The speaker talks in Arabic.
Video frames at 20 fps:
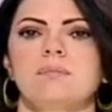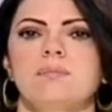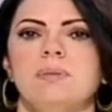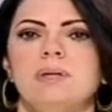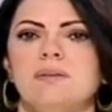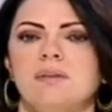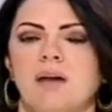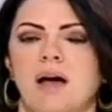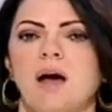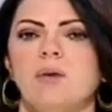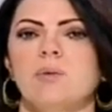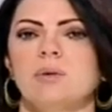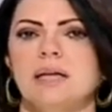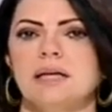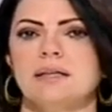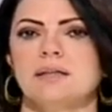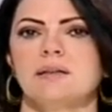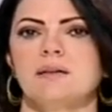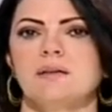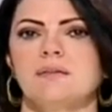بالتعاون
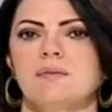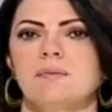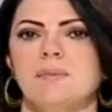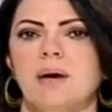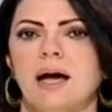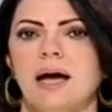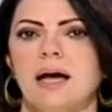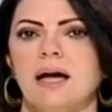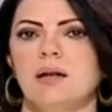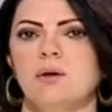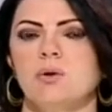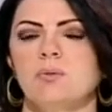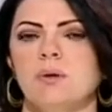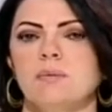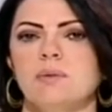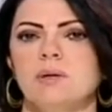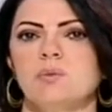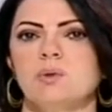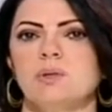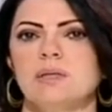أكيد مع
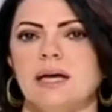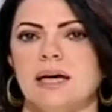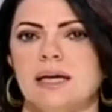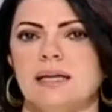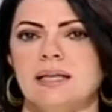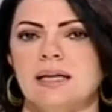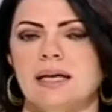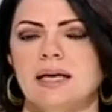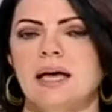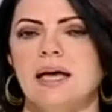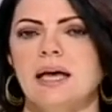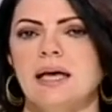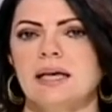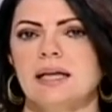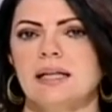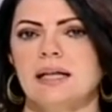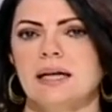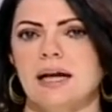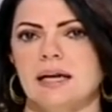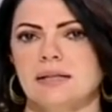الأمم المتحدة
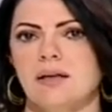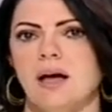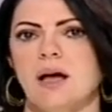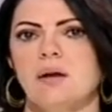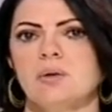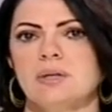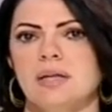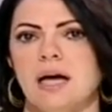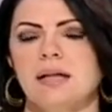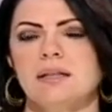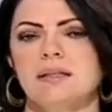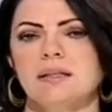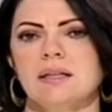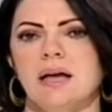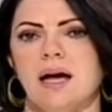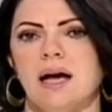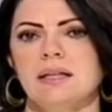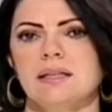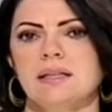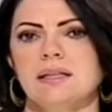اللي رح تعلن
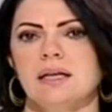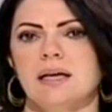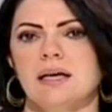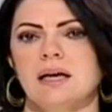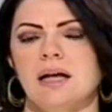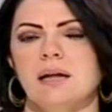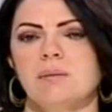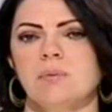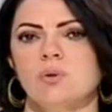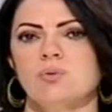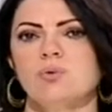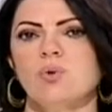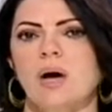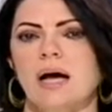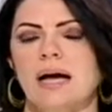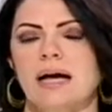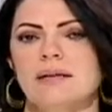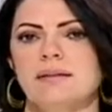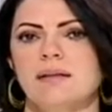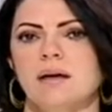هن عن
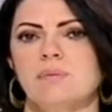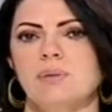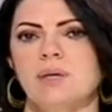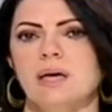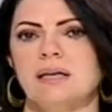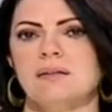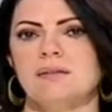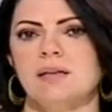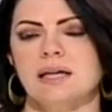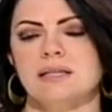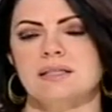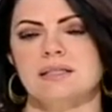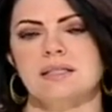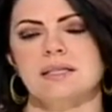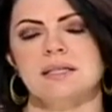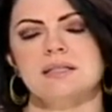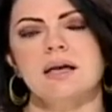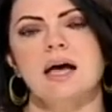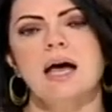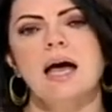هالموضوع هيدا
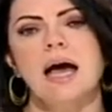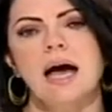بالتحديد